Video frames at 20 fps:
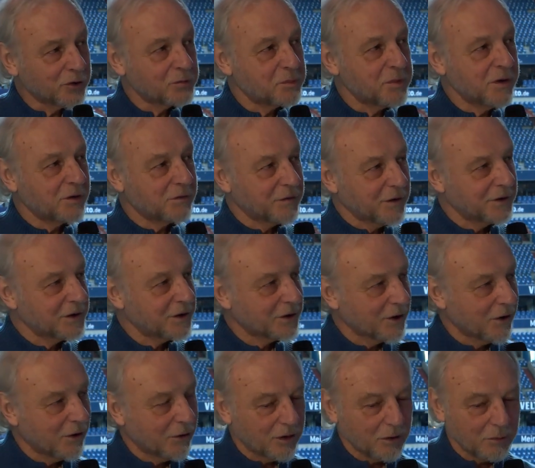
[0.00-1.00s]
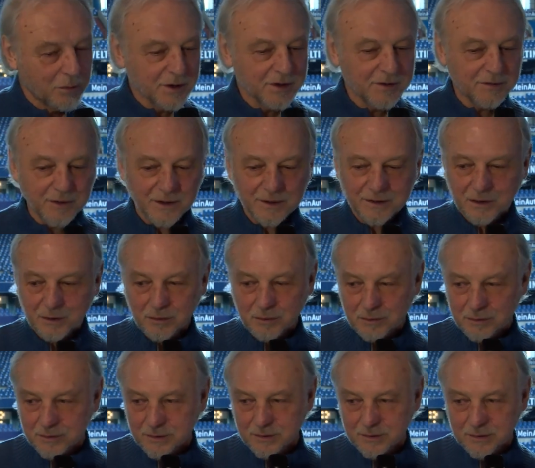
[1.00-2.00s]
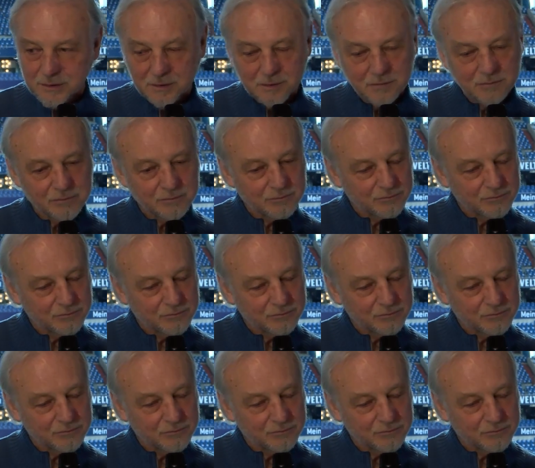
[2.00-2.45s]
gespielt, fand ich auch. Aber ich fand auch, äh,